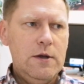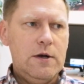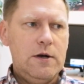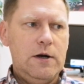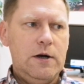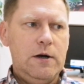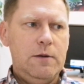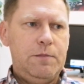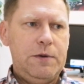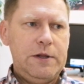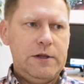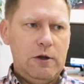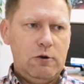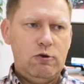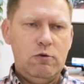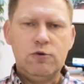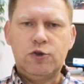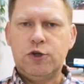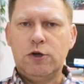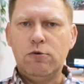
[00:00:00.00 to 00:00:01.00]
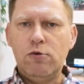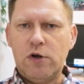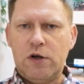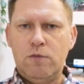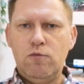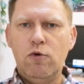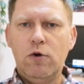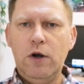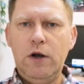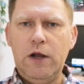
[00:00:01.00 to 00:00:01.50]
при таком
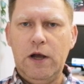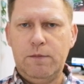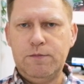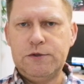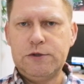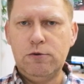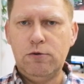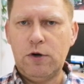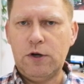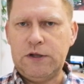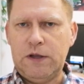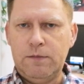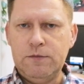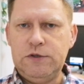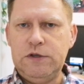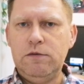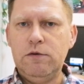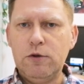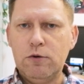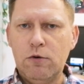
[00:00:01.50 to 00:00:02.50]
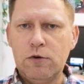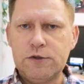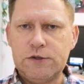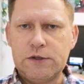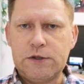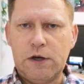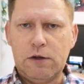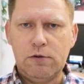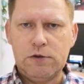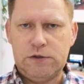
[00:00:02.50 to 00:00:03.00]
широком угле обзора, там
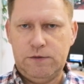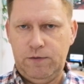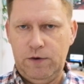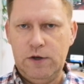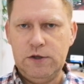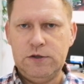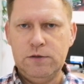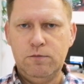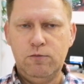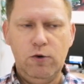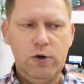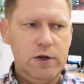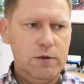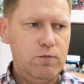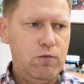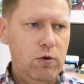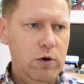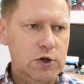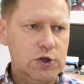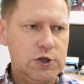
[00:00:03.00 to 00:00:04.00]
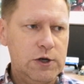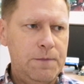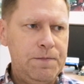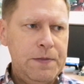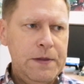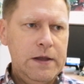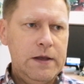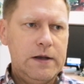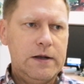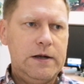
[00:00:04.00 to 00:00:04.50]
90 градусов или тем более больше,